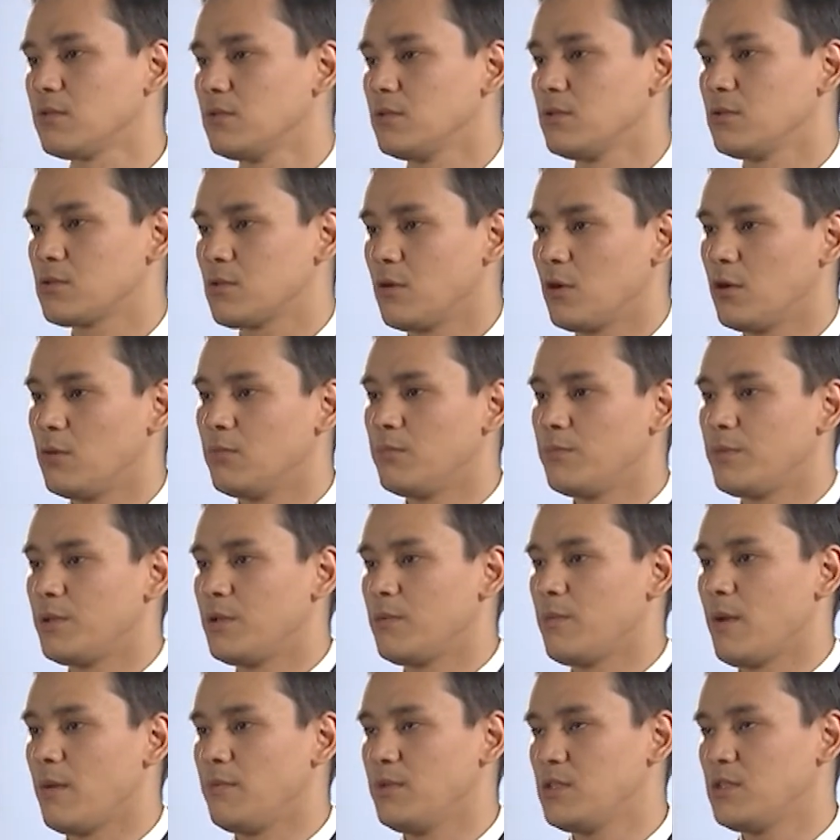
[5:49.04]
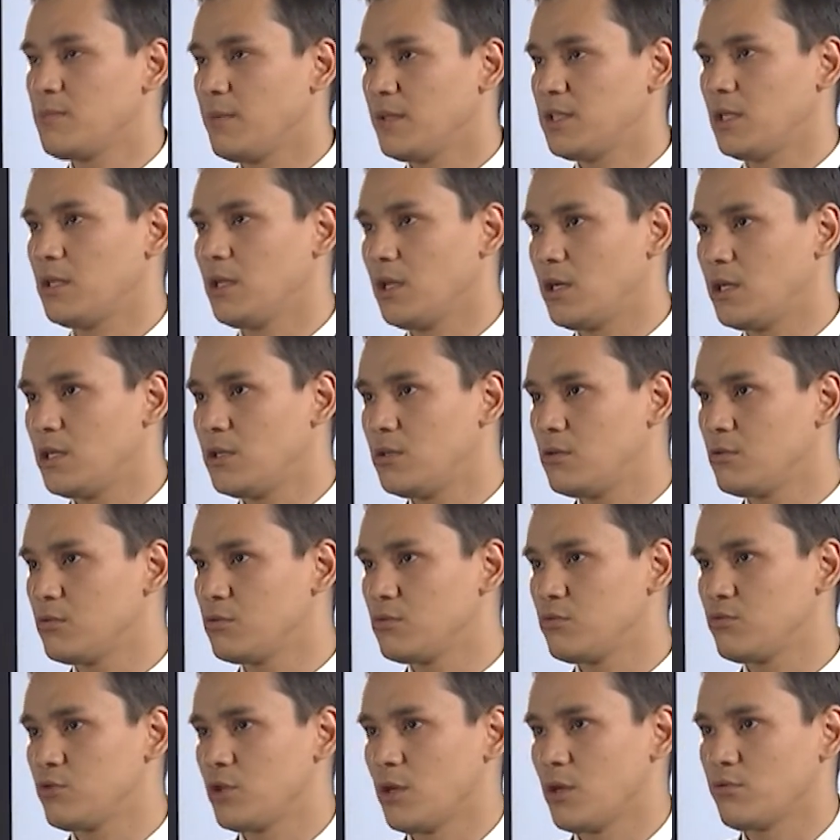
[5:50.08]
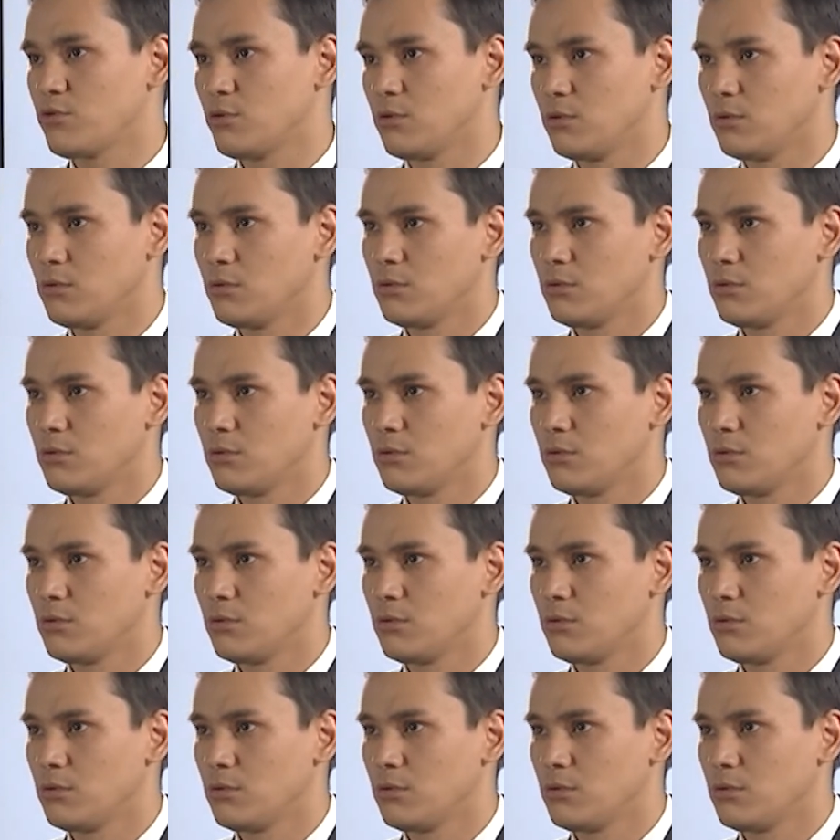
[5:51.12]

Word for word: насколько мы понимаем, несмотря на критику звучавшую.